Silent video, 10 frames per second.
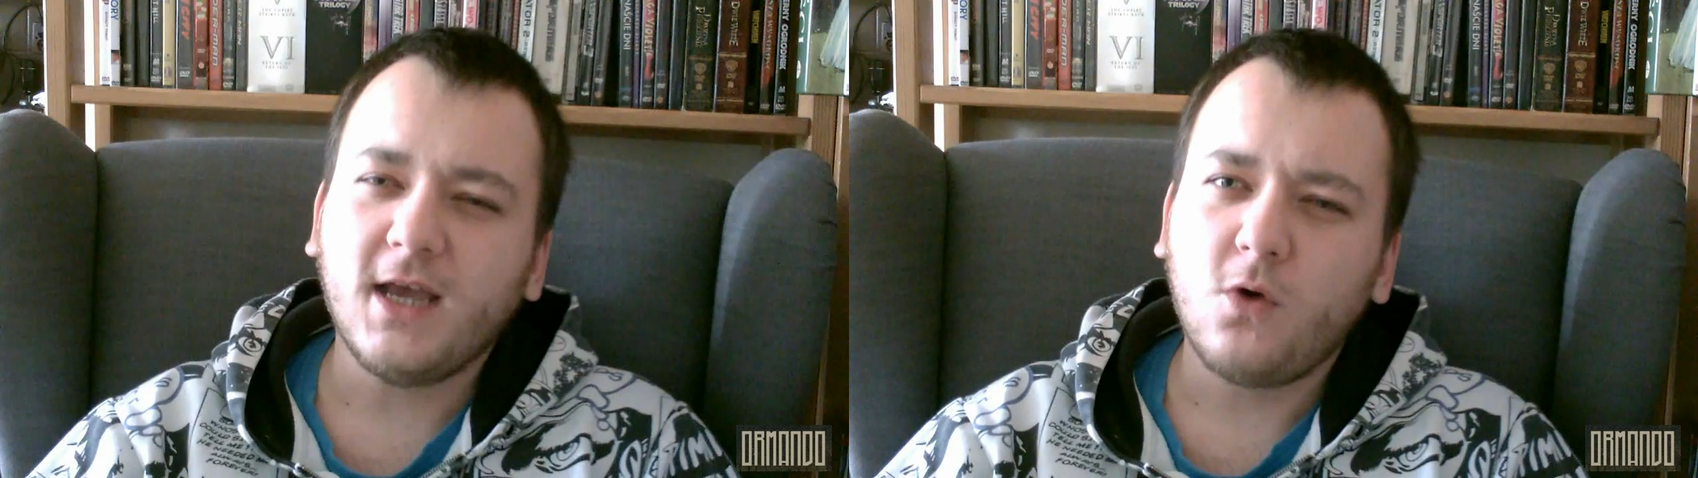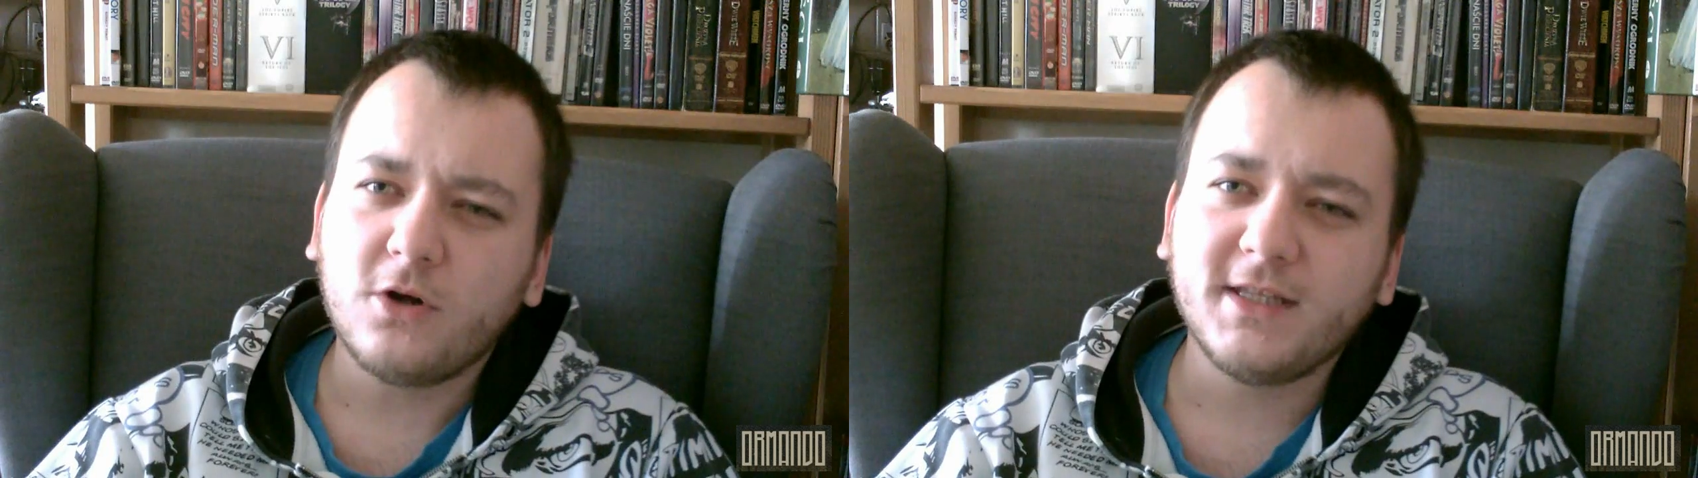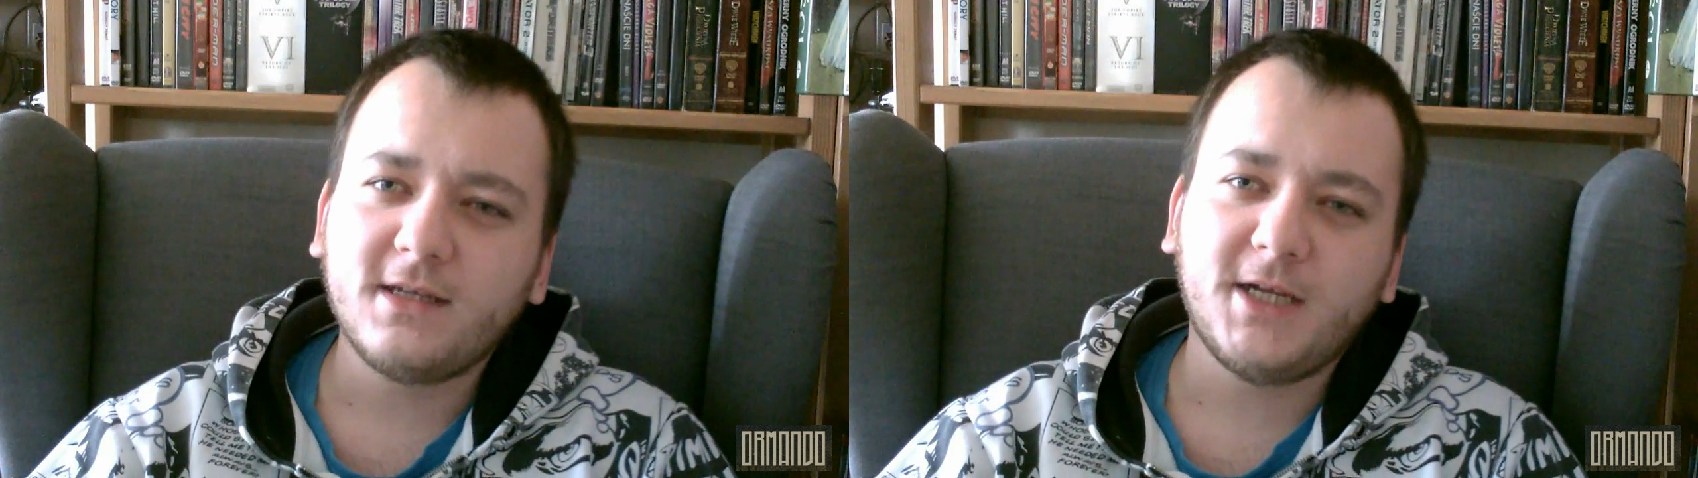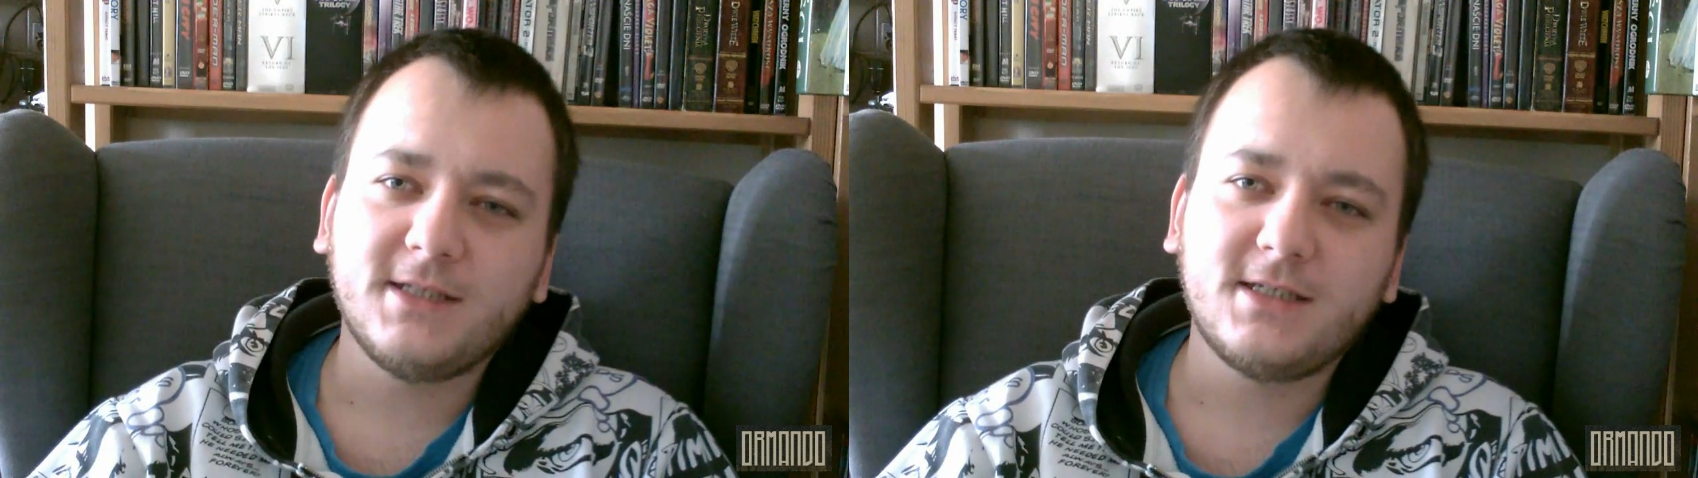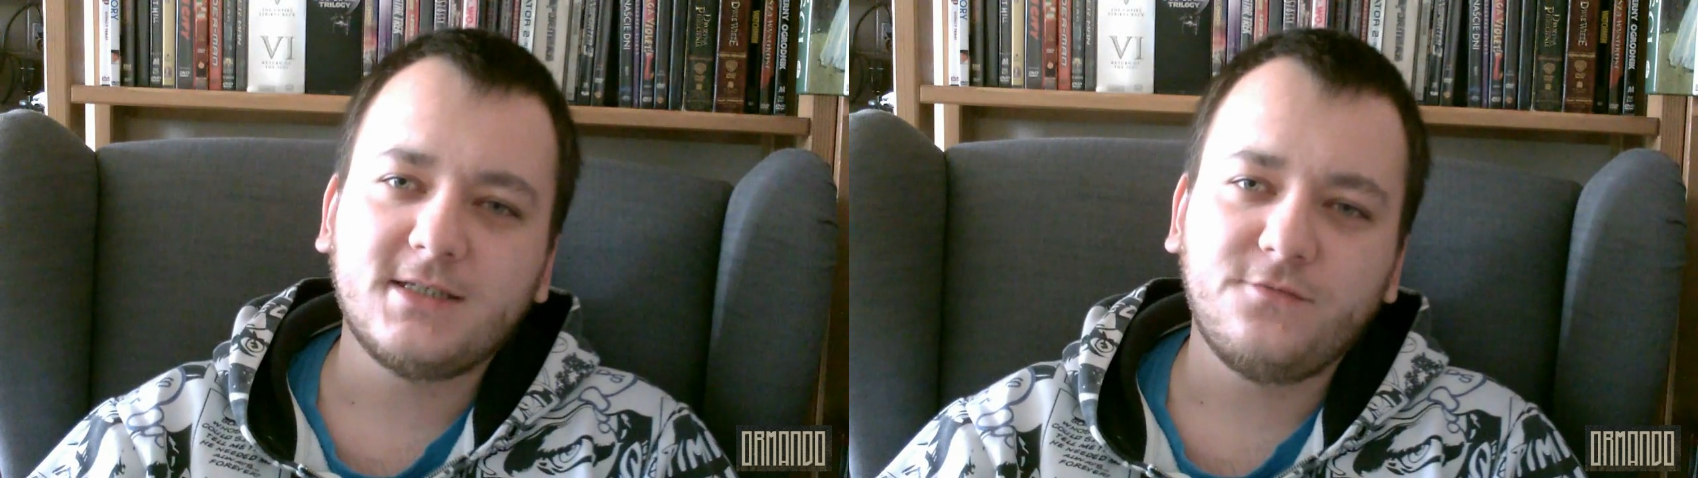Warner
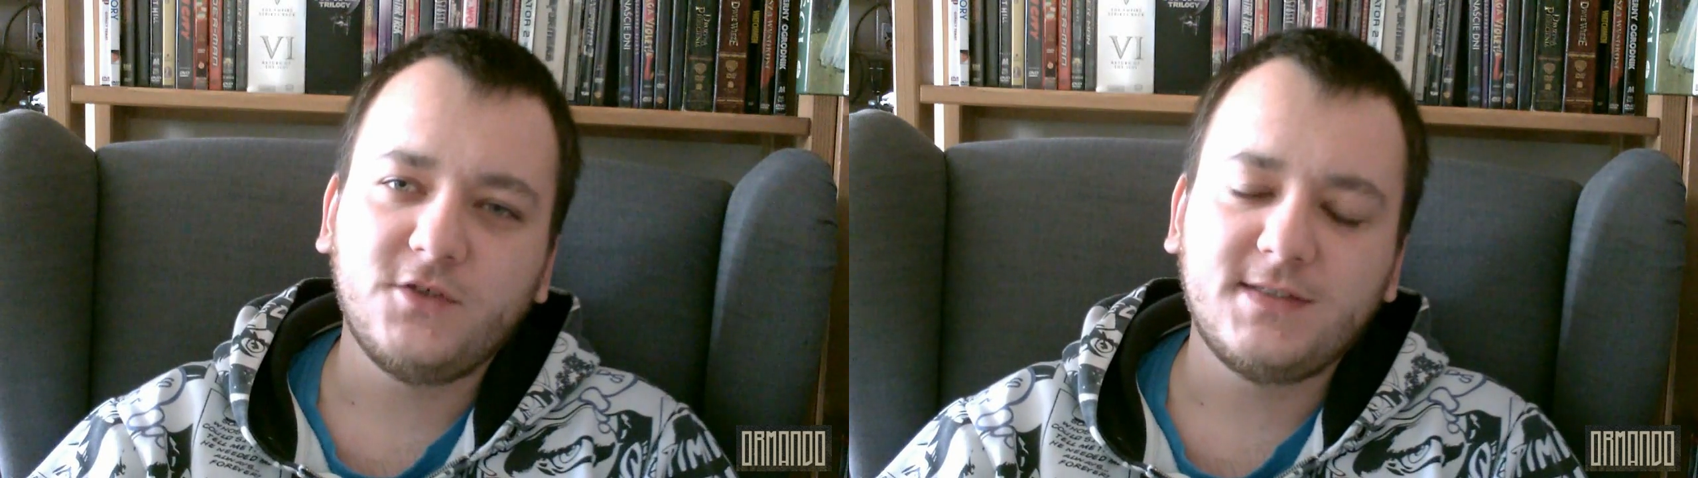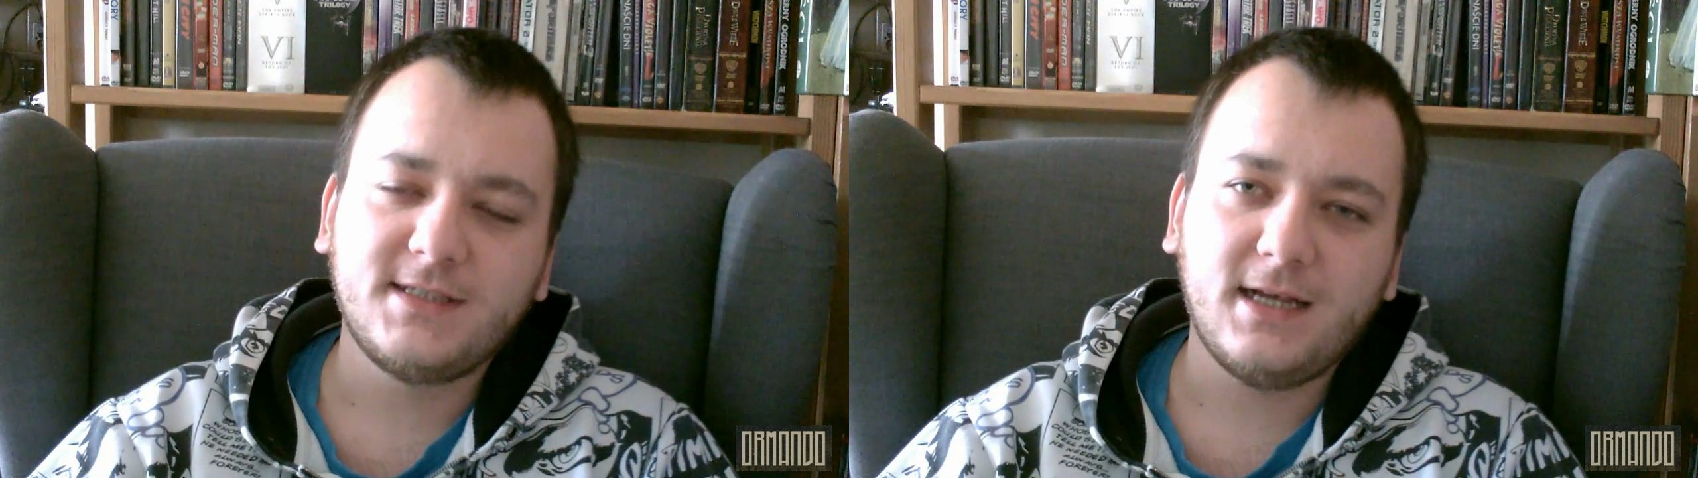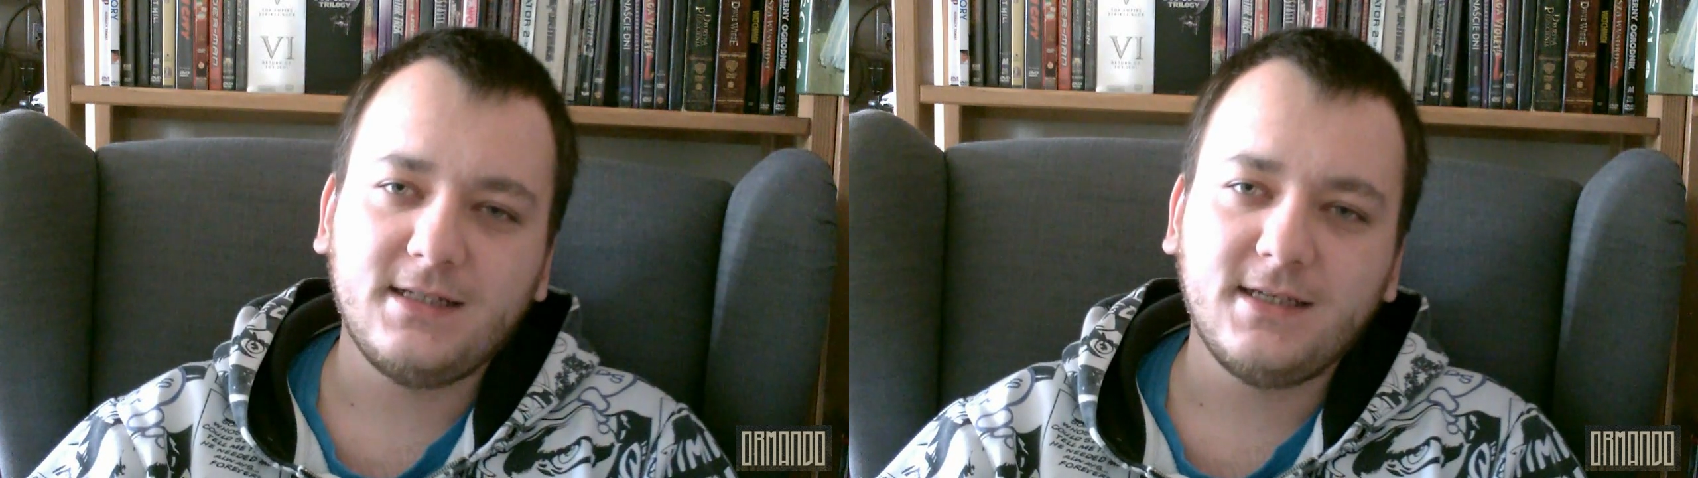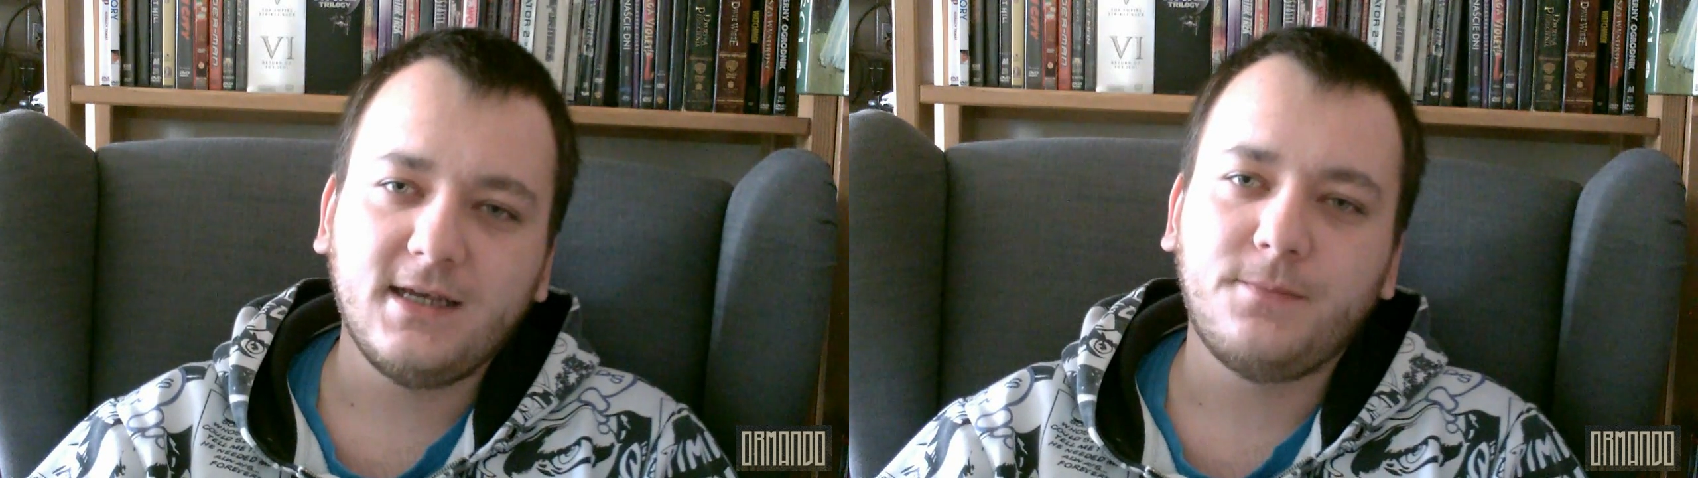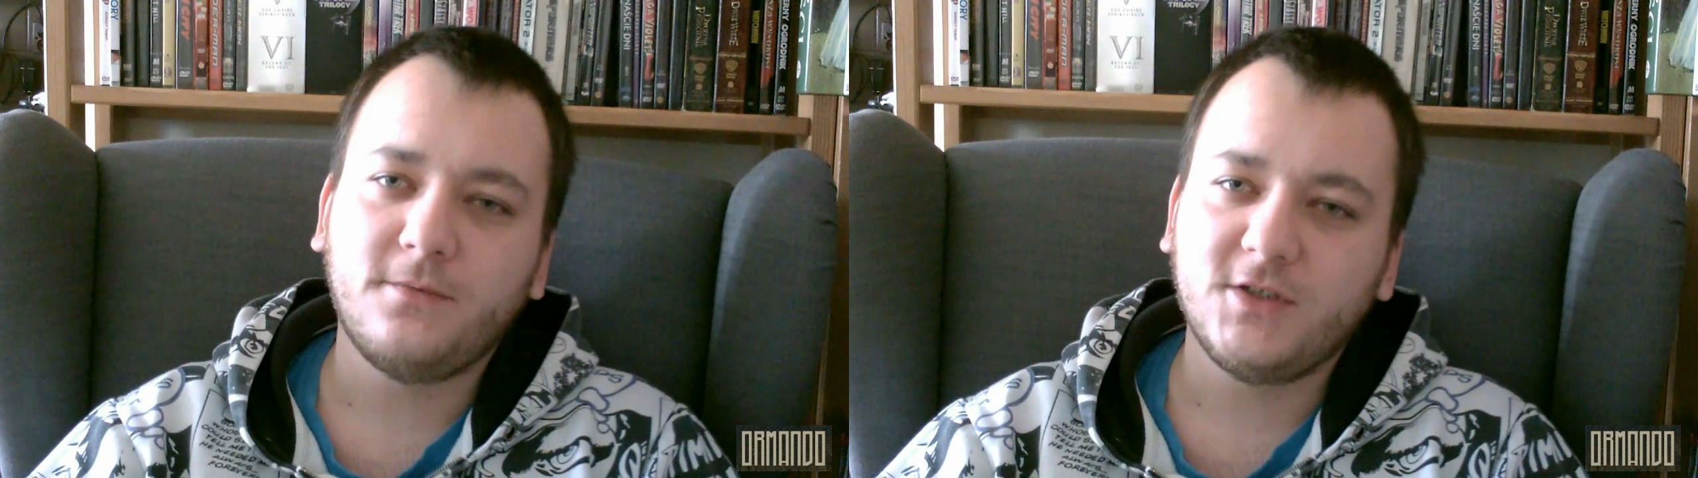Brothers
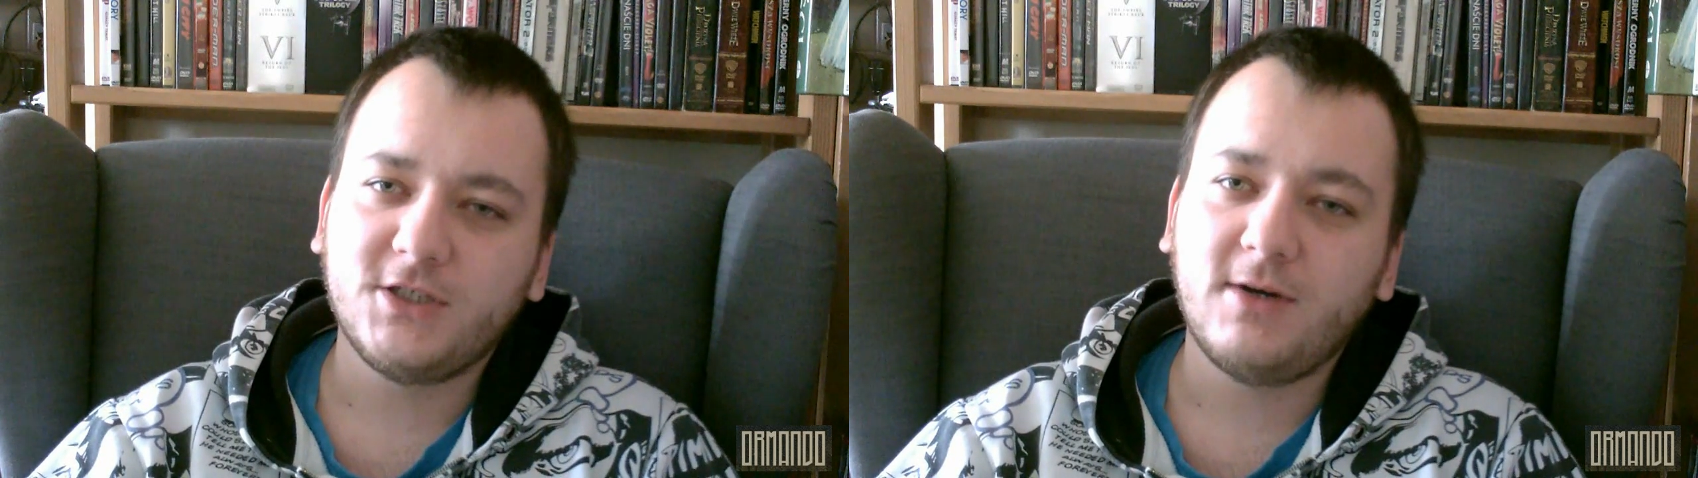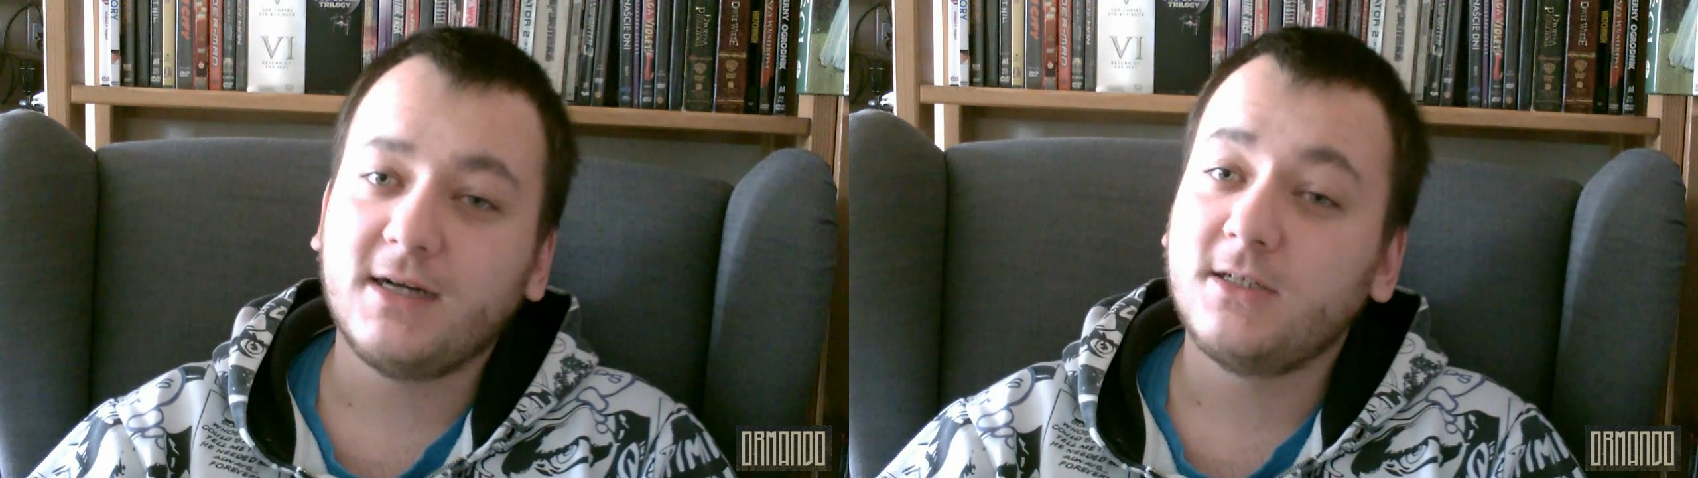oficjalnie powiedziała,